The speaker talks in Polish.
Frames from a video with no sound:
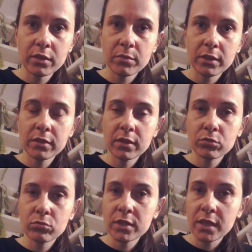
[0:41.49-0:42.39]
temat
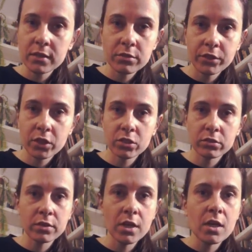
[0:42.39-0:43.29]
literatury science
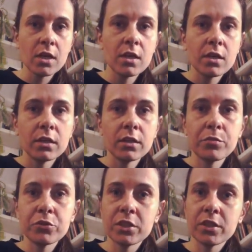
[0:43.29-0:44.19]
fiction
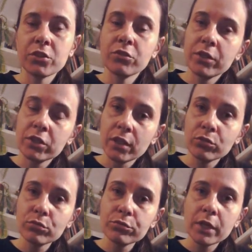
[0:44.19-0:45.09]
podczas naszych
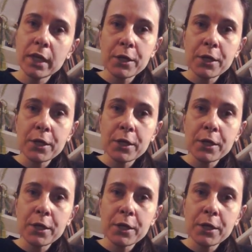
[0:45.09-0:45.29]
warsztatów.